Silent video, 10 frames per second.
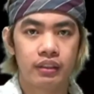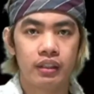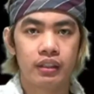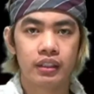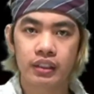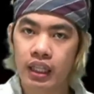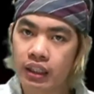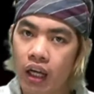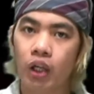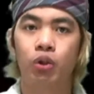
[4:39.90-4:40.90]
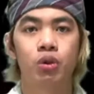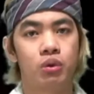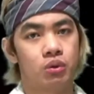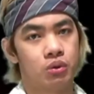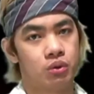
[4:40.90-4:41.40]
sa salitang ito.
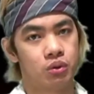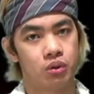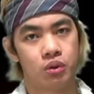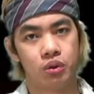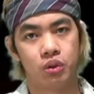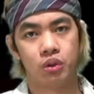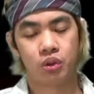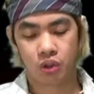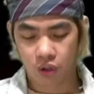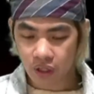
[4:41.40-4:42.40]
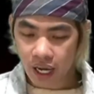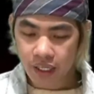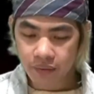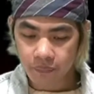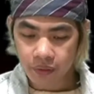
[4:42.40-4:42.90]
Alright?
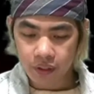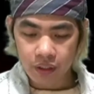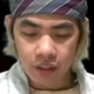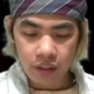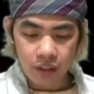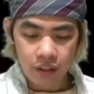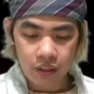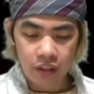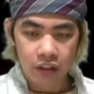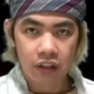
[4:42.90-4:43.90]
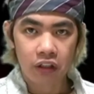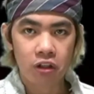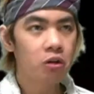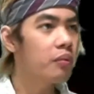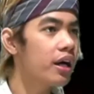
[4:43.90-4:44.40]

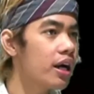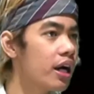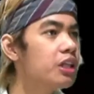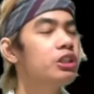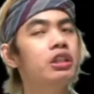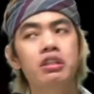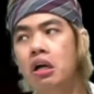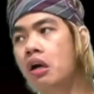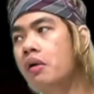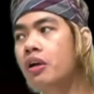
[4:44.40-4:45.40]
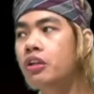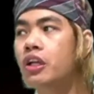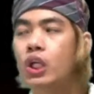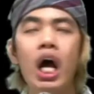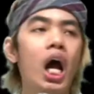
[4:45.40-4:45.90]
Yung mga, ay sige, gagawin ko na
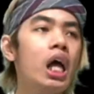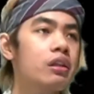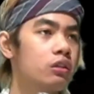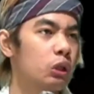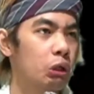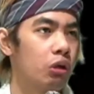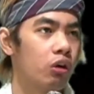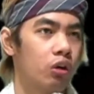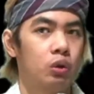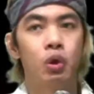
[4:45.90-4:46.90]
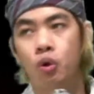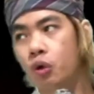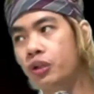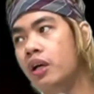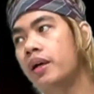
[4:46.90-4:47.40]
yung lahat.
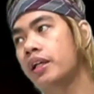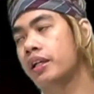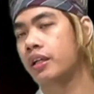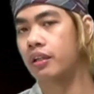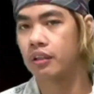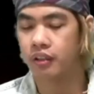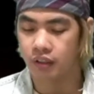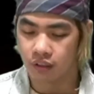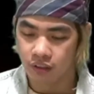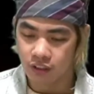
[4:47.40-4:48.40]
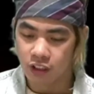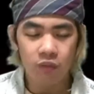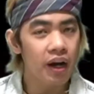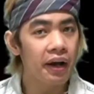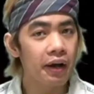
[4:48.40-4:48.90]
YOLO naman eh. Yung
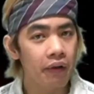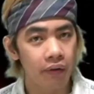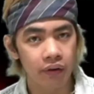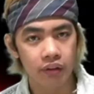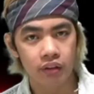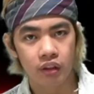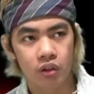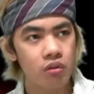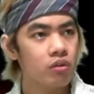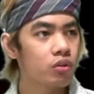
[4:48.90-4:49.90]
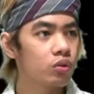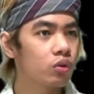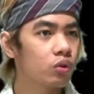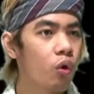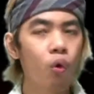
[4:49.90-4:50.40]
mga ganon, yung
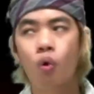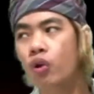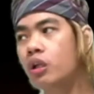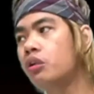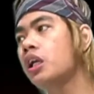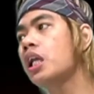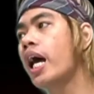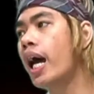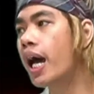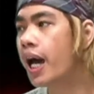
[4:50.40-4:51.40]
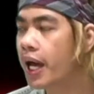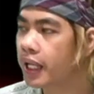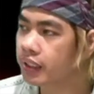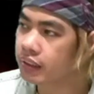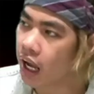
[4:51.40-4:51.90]
kukunin ko na yung lahat,
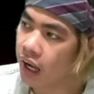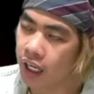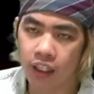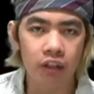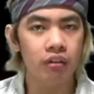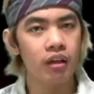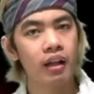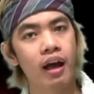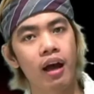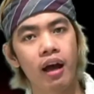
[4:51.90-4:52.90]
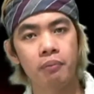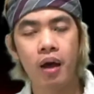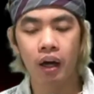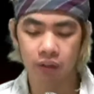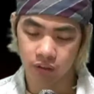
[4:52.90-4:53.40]
kakainin ko na ang lahat.
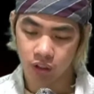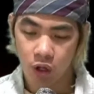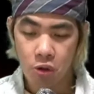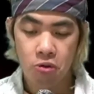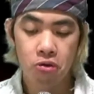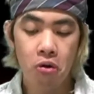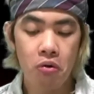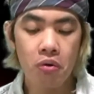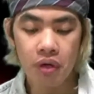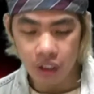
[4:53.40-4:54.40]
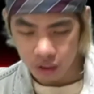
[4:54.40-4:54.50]
Bakit? YOLO eh.